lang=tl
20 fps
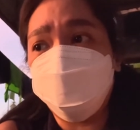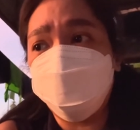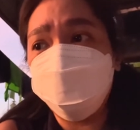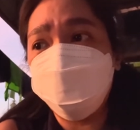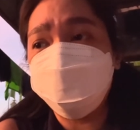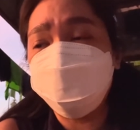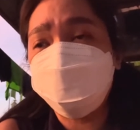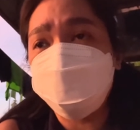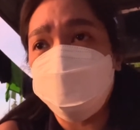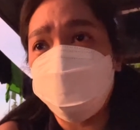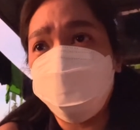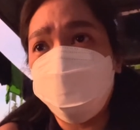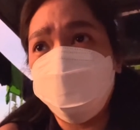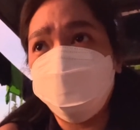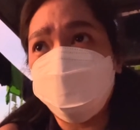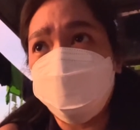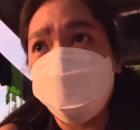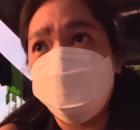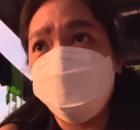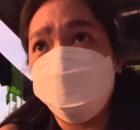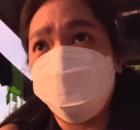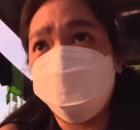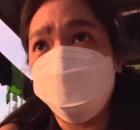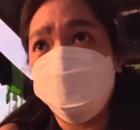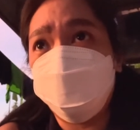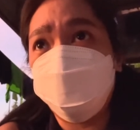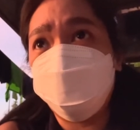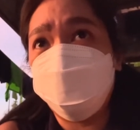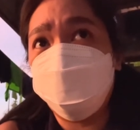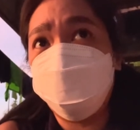nag-shopping tayo ng
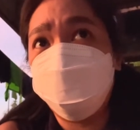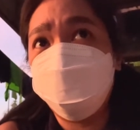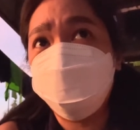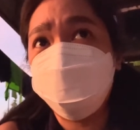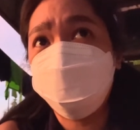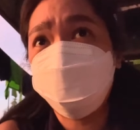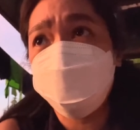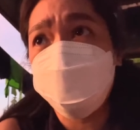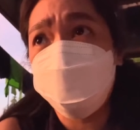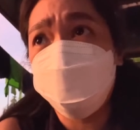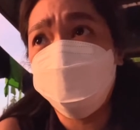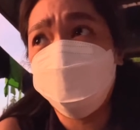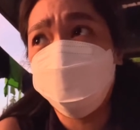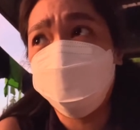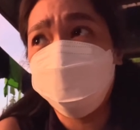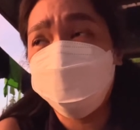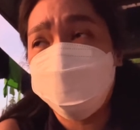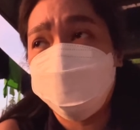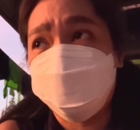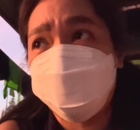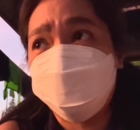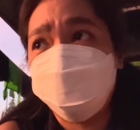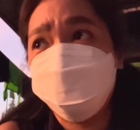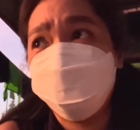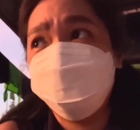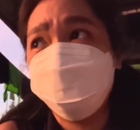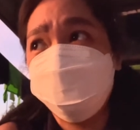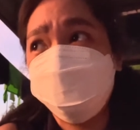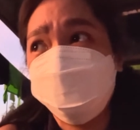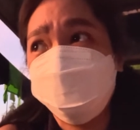mga shower
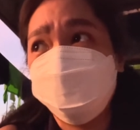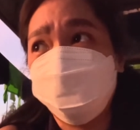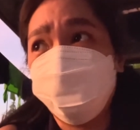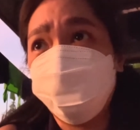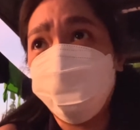heads,